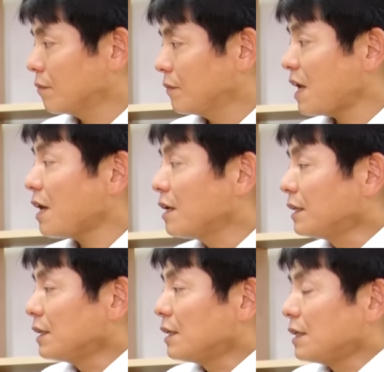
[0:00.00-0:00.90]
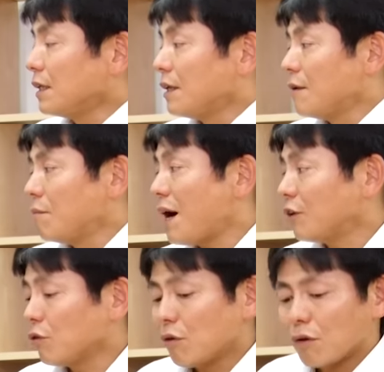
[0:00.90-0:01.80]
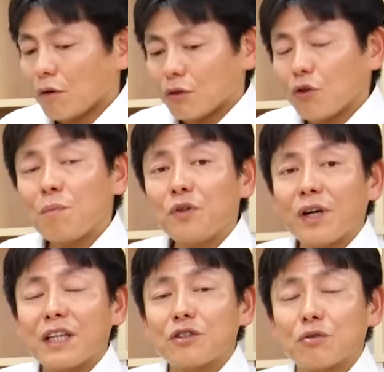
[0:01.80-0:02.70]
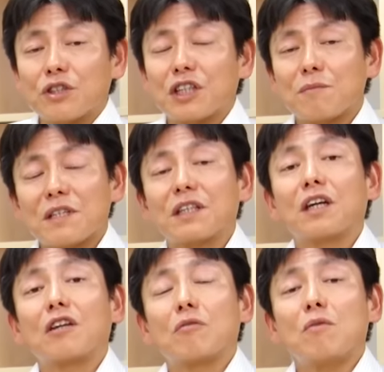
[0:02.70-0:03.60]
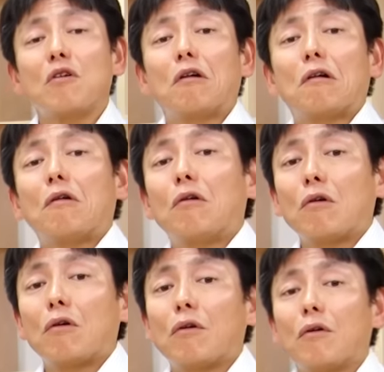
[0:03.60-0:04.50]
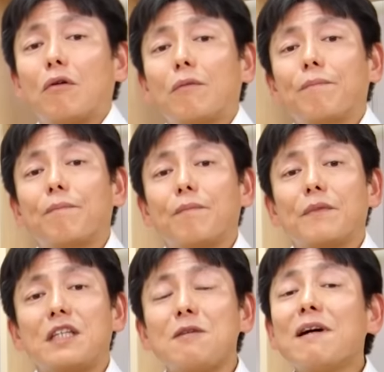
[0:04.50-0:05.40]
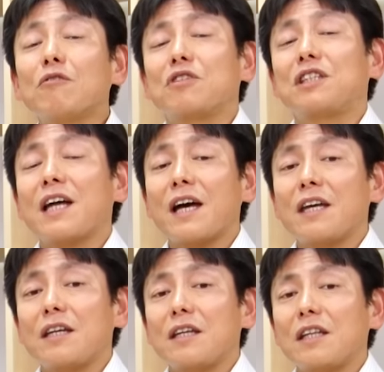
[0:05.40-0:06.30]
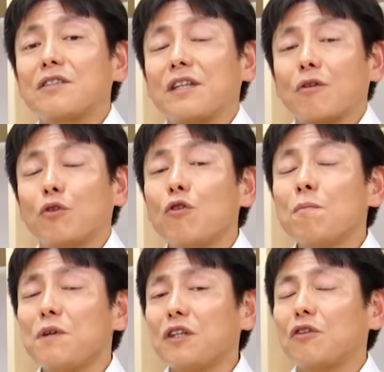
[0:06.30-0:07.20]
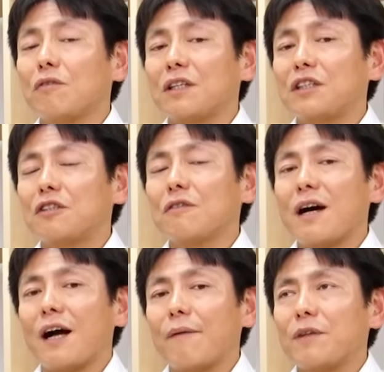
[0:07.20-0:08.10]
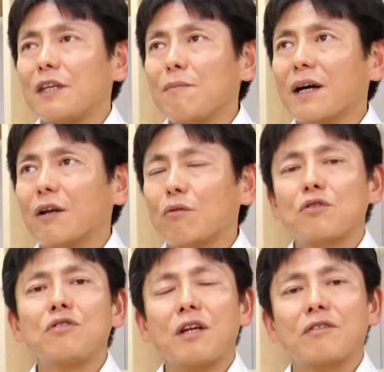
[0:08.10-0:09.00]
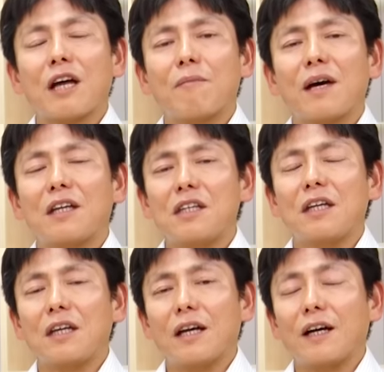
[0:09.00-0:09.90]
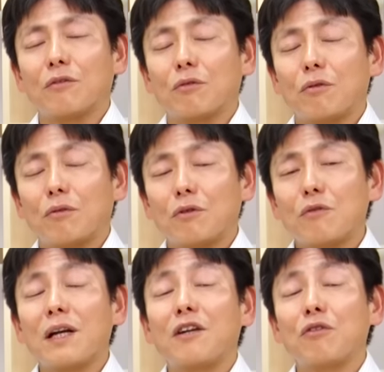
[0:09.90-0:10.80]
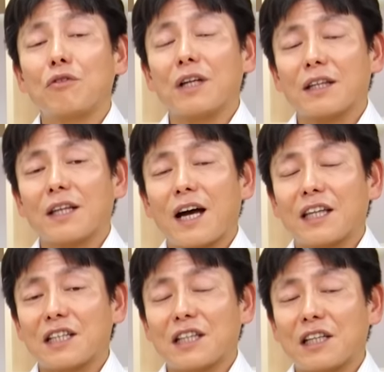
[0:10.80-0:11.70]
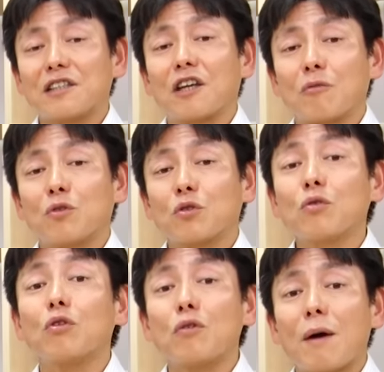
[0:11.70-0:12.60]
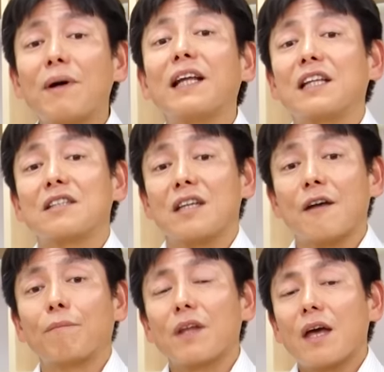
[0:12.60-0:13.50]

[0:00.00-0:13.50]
で、まあ、あの よんピー の話をしてきましたけれども、今の時代ですね、この よんピー っていうのは実は今からごじゅうねんぐらい前にあの言われるようになった話なんですけれども、その頃はまだですね、